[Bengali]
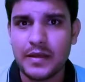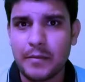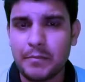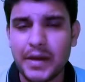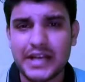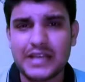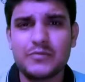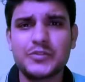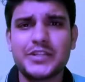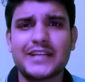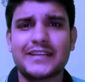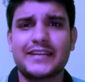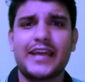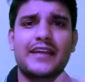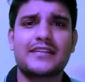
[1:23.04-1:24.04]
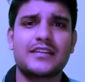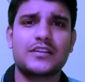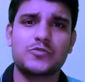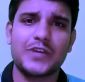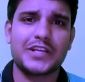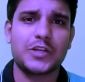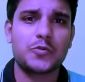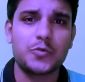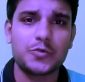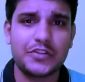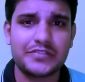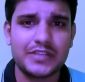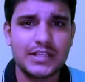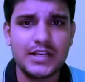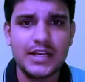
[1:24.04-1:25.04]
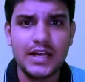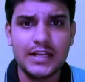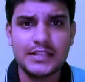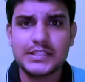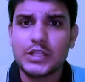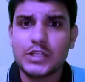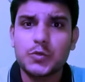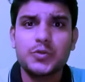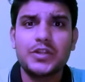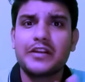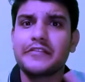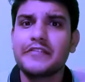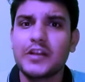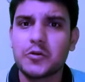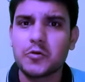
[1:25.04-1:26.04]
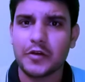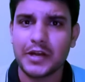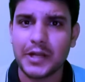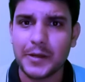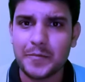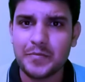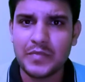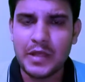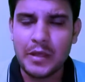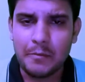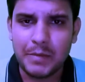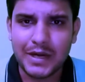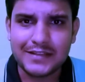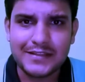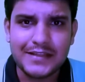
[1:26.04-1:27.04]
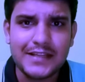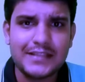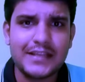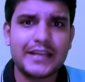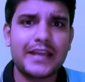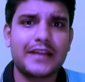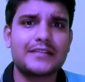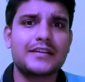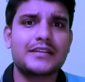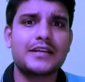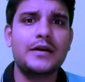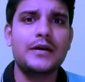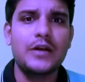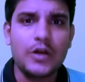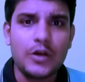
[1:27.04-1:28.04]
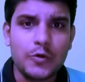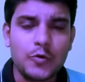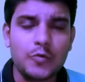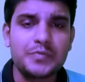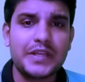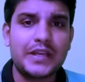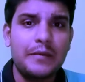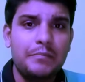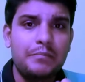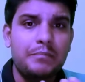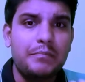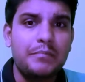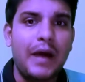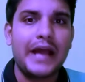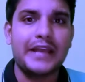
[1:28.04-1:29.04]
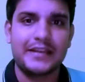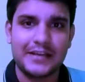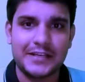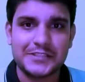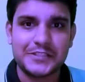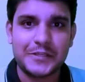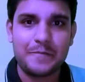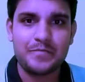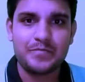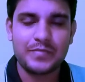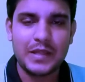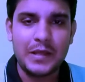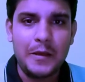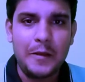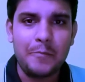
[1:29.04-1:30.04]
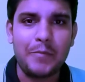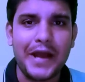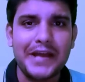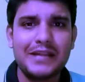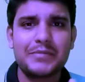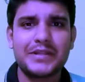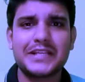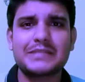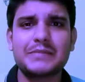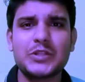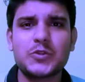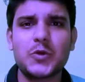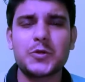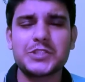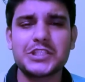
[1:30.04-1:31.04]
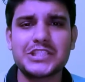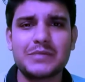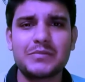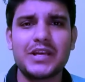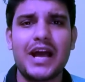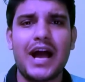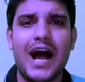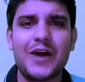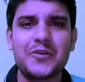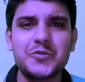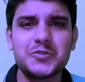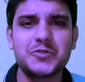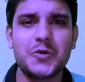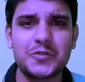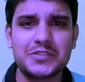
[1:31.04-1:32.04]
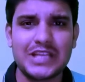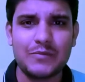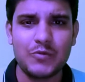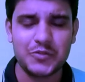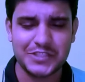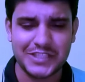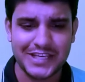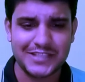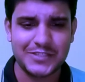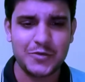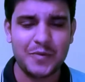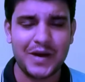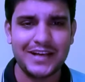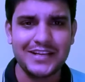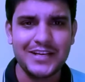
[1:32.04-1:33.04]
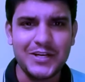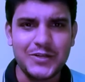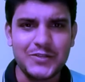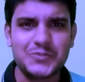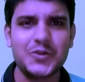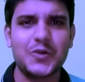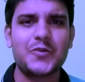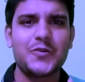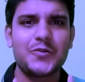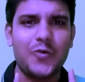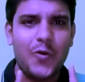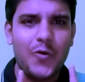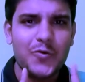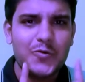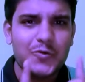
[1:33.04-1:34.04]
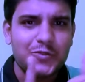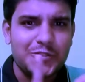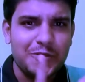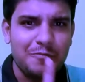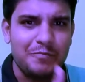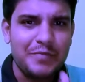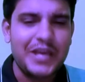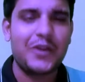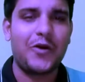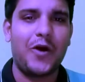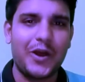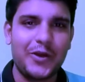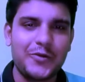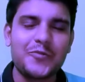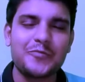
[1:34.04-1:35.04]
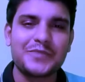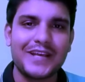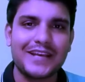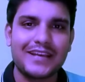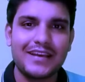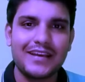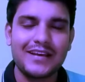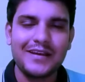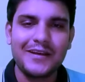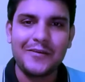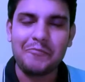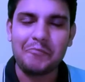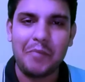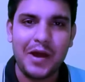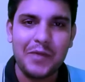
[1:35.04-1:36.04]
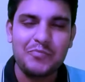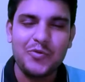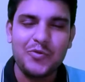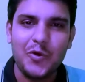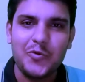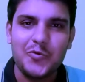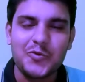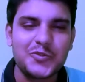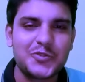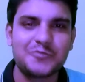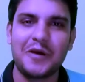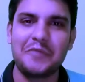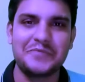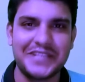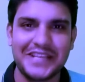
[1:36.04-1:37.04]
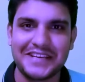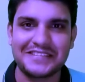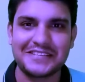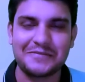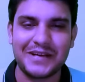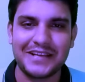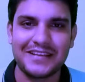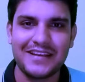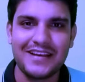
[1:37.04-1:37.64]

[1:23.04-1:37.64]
বাড়ির মধ্যে একটা ক্যারেক্টার কিছু একটা করতেছে যেটা শুরুতে রিভিল করে না বাট ধীরে ধীরে ক্যারেক্টারটা রুম থেকে বাইরে আসে বাইরে আমরা দেখতে পাই দরজার সামনে আগুন জ্বলছে এবং সেই সময় যখন অঙ্কুশ বের হয় রুম থেকে ভাই পুরো ঘুসবাম দিয়ে গেছে ভাই